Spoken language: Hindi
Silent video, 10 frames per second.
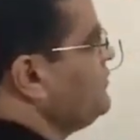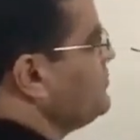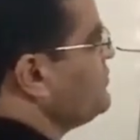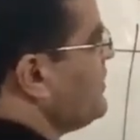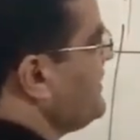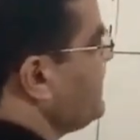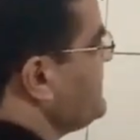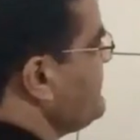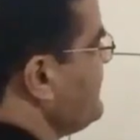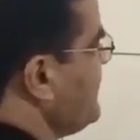
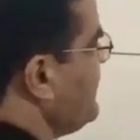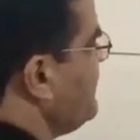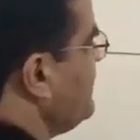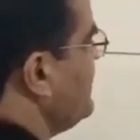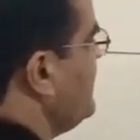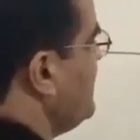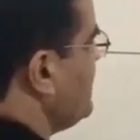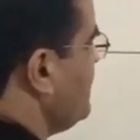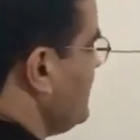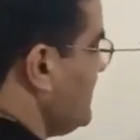228 में क्या है
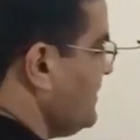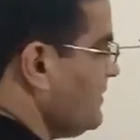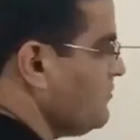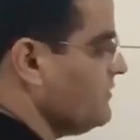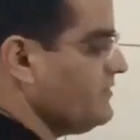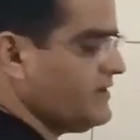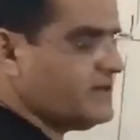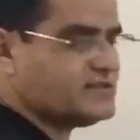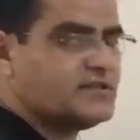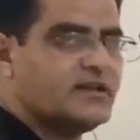कि अगर कोई
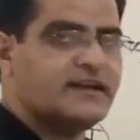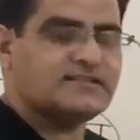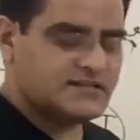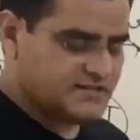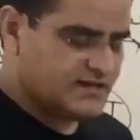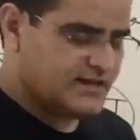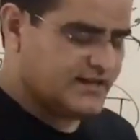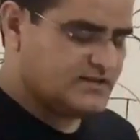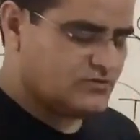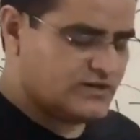केस ऐसा चल
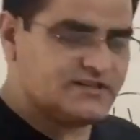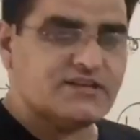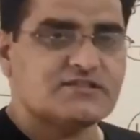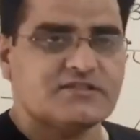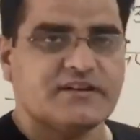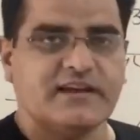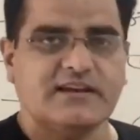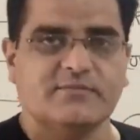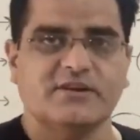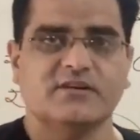रहा है जो अधीनस्थ
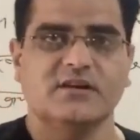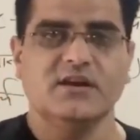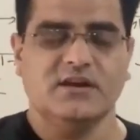न्यायालय में है